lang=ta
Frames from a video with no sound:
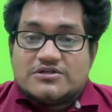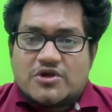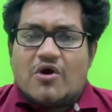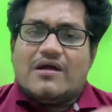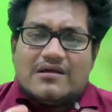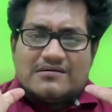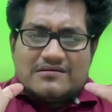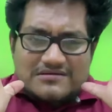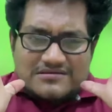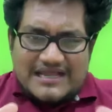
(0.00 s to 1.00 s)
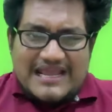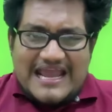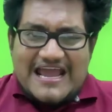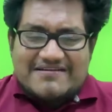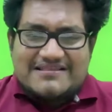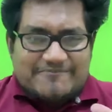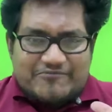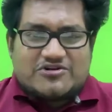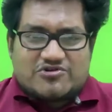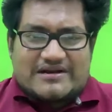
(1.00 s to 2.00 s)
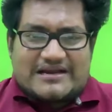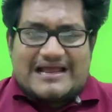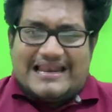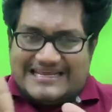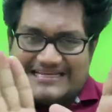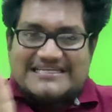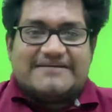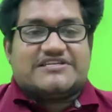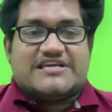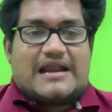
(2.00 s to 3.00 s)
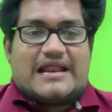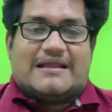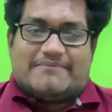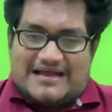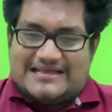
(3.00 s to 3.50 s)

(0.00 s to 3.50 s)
ஸோ சிஏ வந்து இப்போ சொல்றேன் அதான் ஈஸி விஷயம் கிடையாது நம்ம